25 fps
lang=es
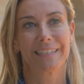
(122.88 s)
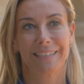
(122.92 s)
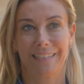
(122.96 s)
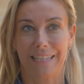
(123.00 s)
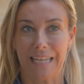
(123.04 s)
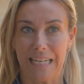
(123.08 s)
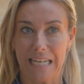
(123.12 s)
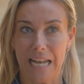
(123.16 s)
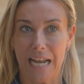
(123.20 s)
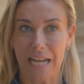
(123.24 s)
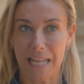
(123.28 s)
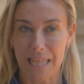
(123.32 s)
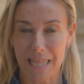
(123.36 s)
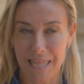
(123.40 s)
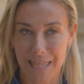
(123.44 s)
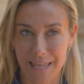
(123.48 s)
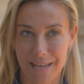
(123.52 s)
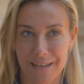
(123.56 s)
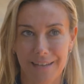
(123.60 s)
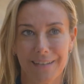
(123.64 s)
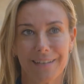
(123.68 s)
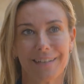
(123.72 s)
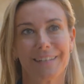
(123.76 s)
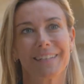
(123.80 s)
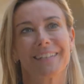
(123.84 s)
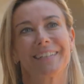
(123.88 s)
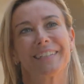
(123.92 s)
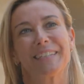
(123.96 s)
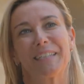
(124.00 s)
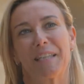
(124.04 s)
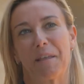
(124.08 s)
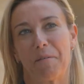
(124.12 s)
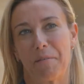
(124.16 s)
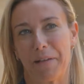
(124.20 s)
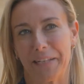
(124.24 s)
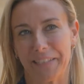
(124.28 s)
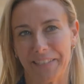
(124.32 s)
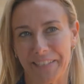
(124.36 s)
de analizar,
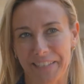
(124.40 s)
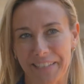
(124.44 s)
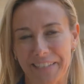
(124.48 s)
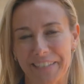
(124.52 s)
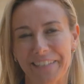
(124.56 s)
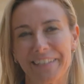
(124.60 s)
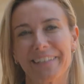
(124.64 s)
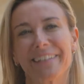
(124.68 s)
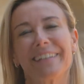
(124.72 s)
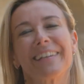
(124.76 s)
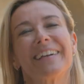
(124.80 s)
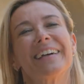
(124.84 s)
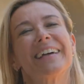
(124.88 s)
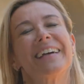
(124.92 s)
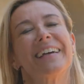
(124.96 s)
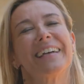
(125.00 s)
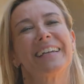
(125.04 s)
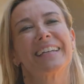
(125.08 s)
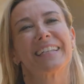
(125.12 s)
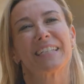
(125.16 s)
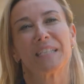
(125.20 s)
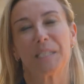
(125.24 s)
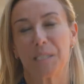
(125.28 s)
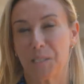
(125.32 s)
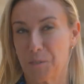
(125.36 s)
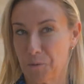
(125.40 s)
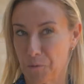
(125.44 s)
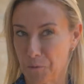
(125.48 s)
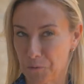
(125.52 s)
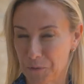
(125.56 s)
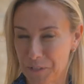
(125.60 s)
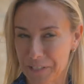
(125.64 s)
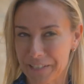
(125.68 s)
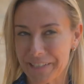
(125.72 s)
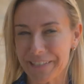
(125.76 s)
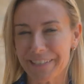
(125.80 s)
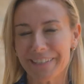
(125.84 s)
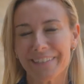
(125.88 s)
debatir,
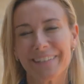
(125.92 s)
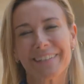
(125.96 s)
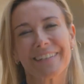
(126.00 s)
discutir.